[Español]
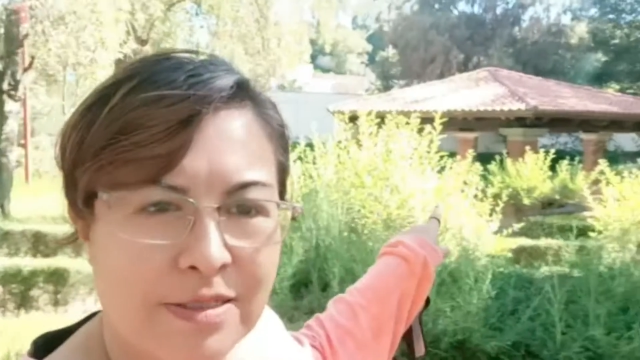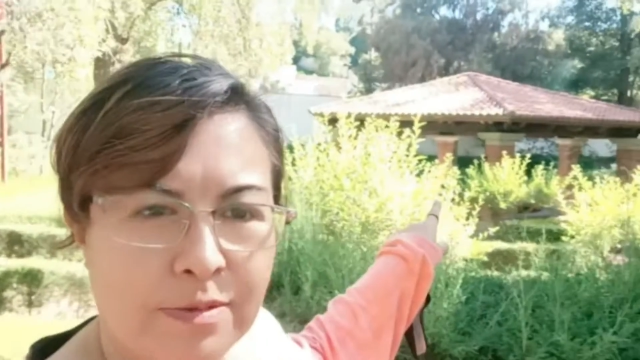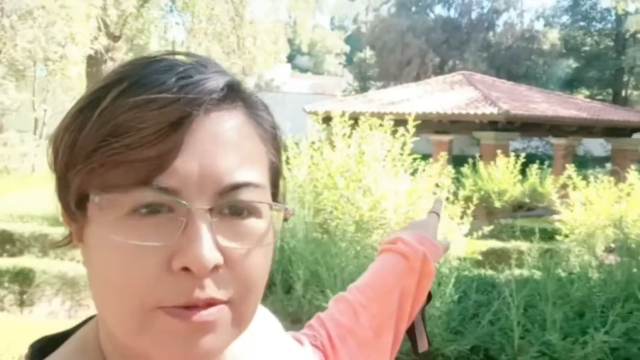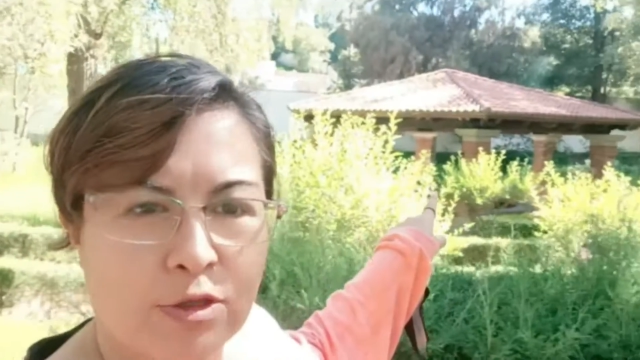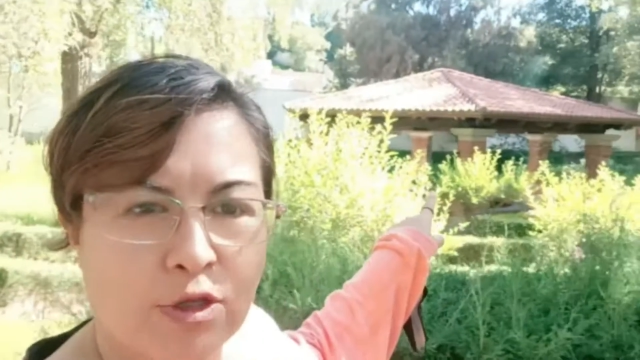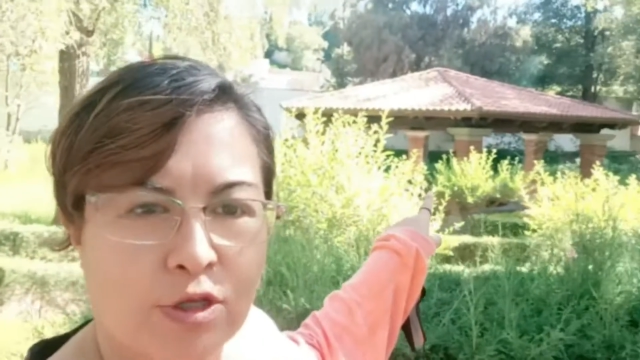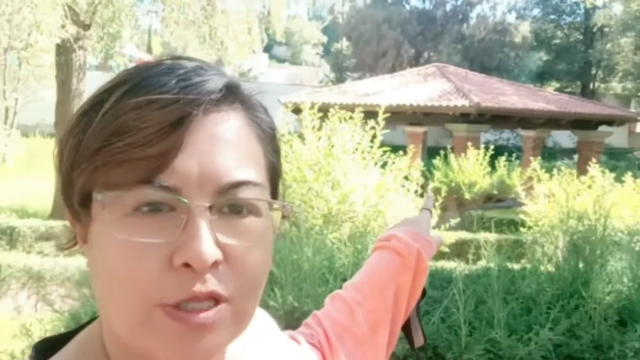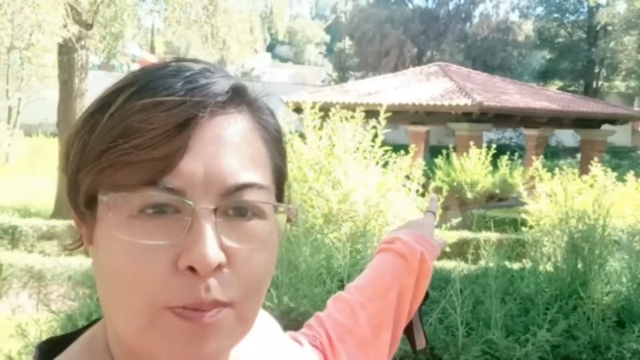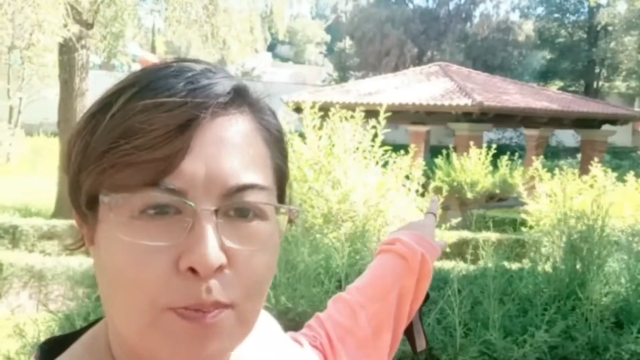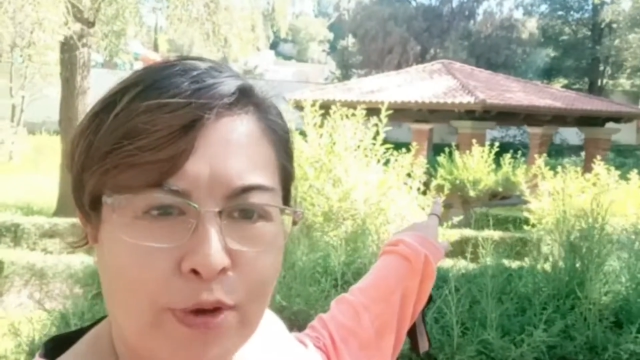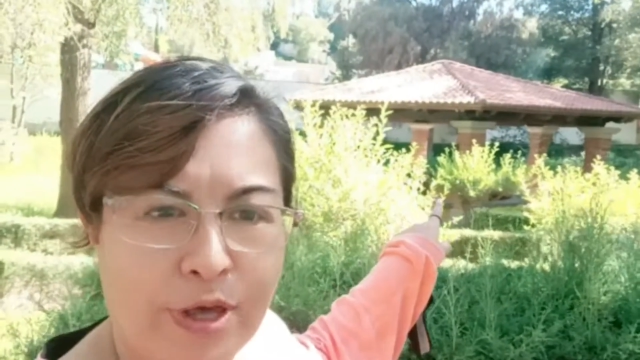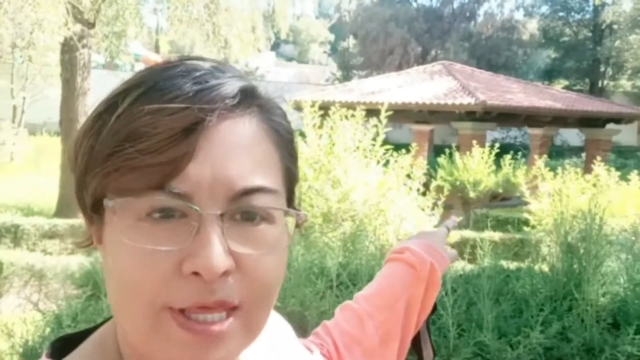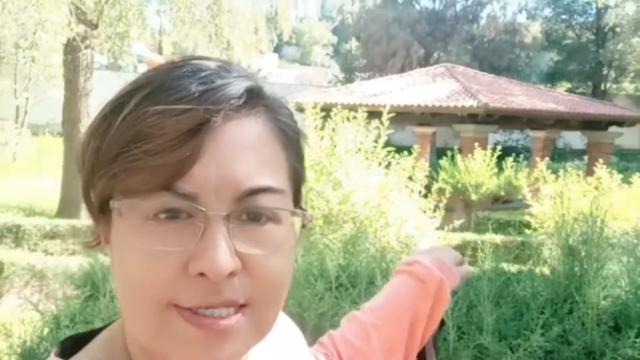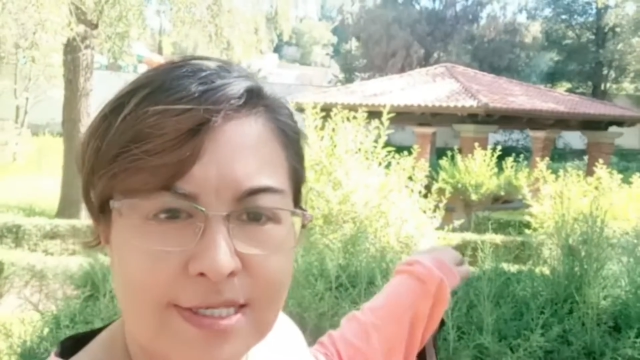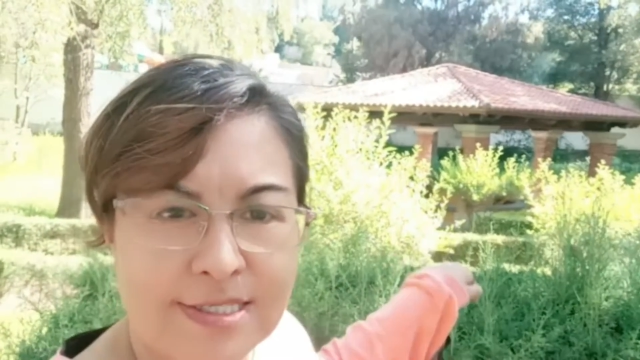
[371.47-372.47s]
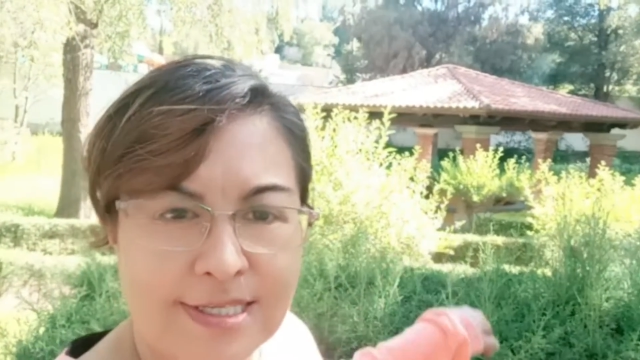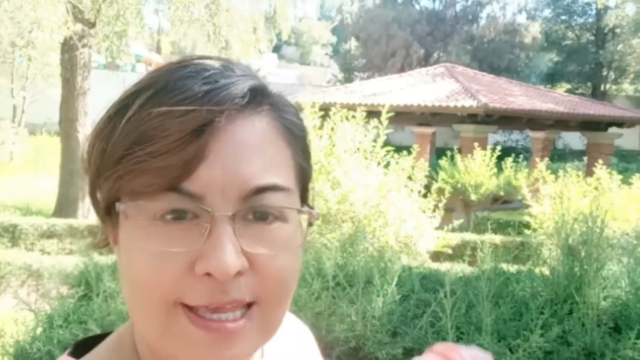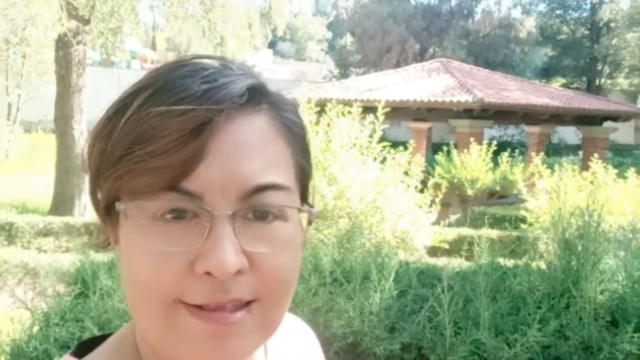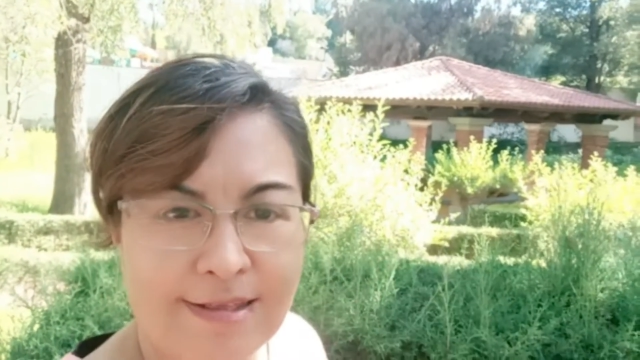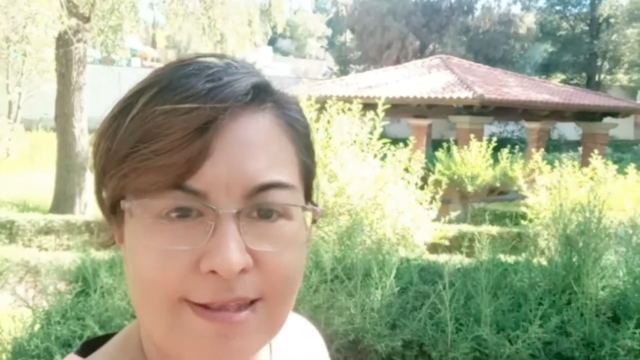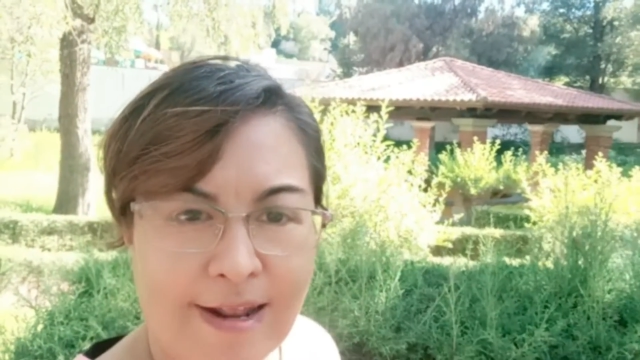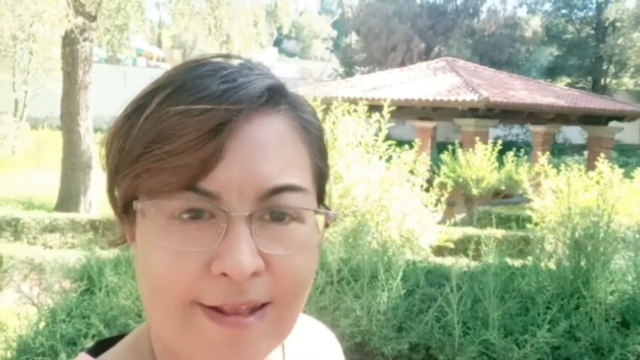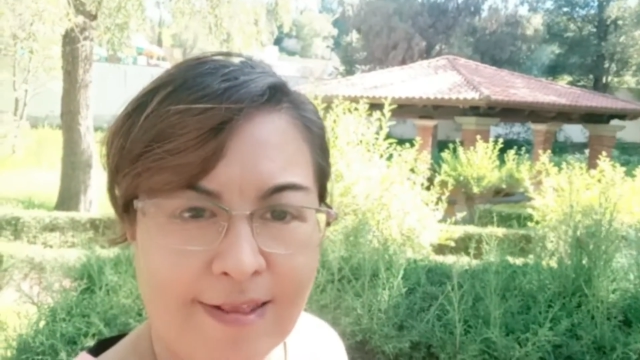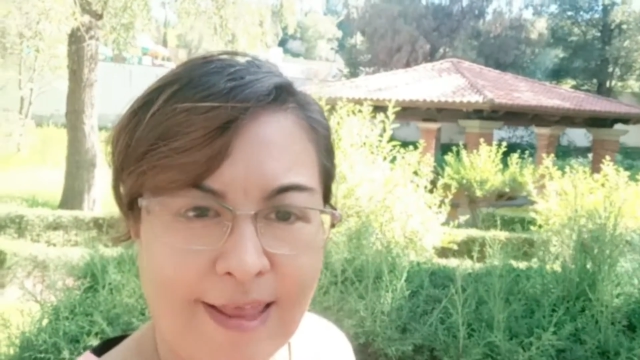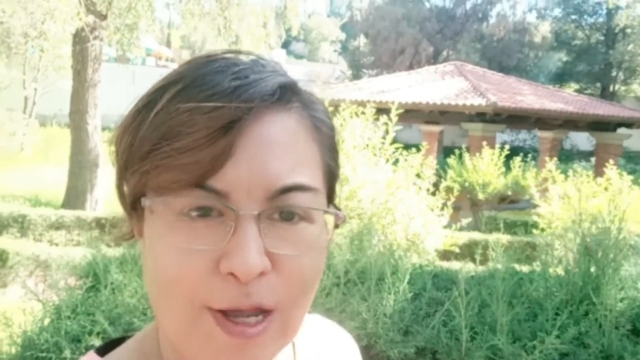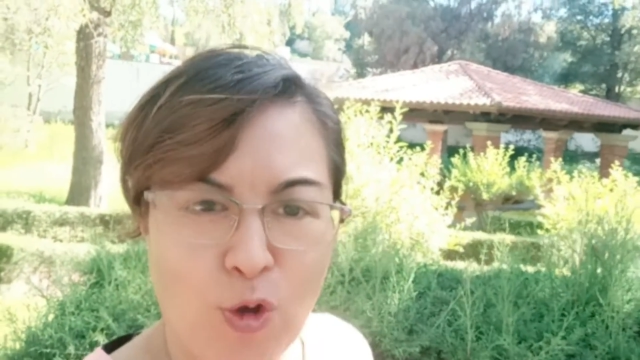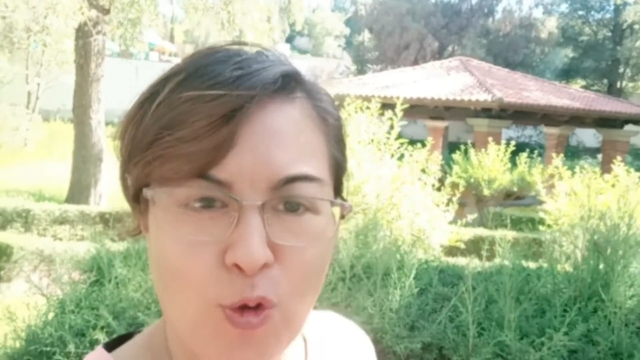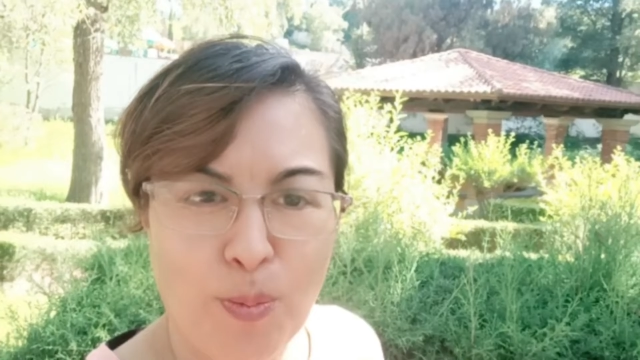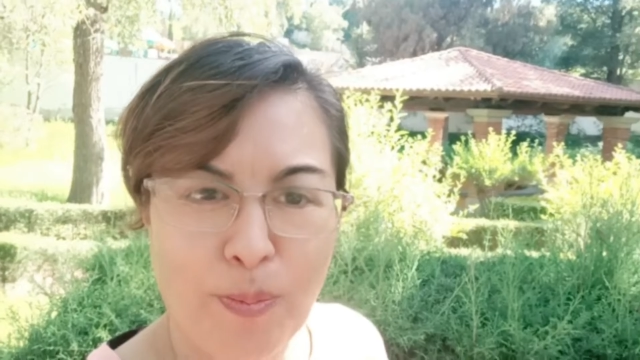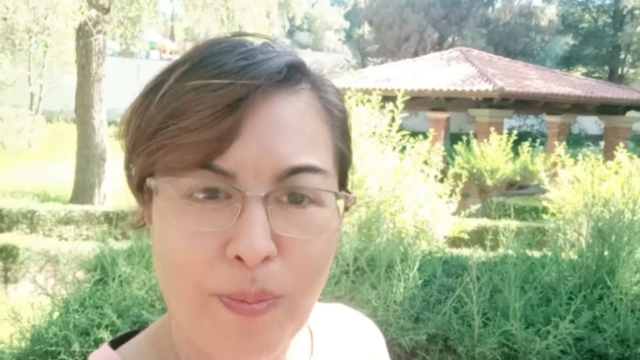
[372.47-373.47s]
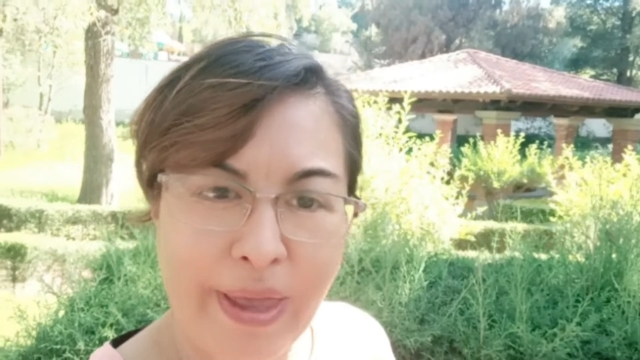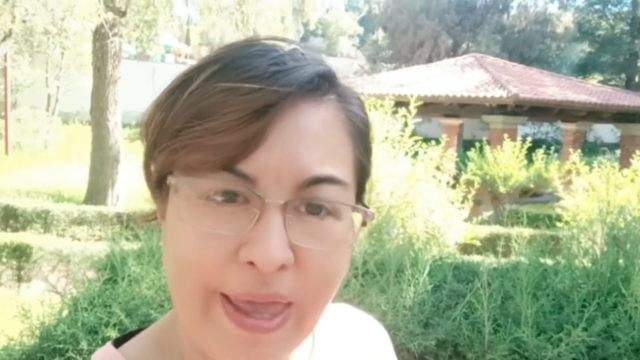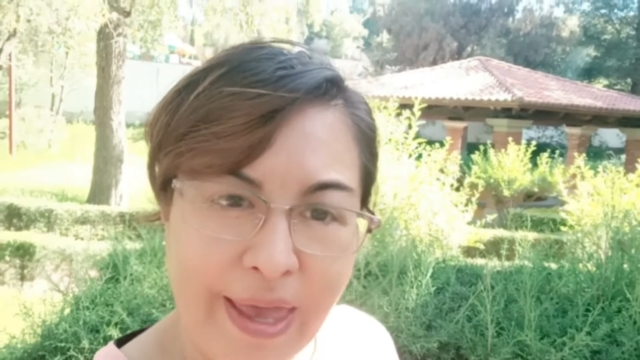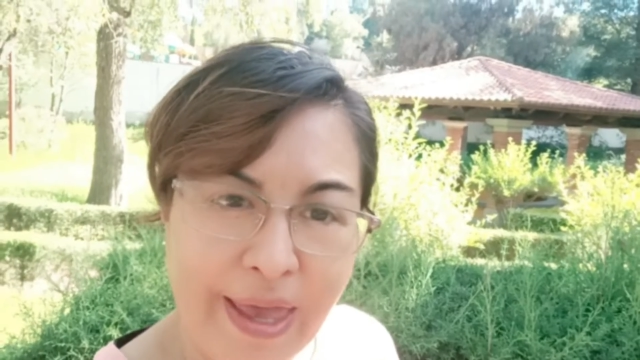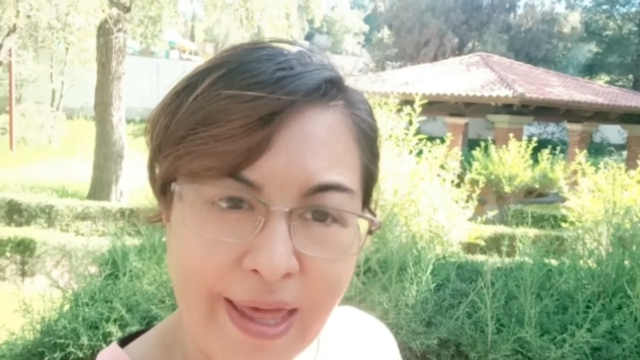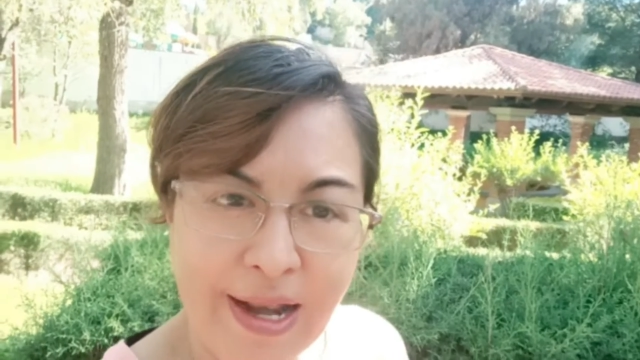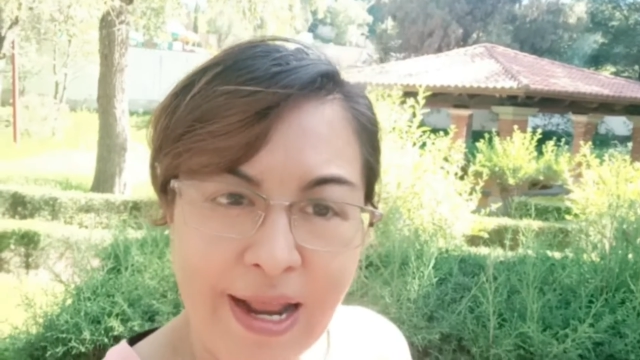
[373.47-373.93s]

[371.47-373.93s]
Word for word: donde puedes sentarte a comer,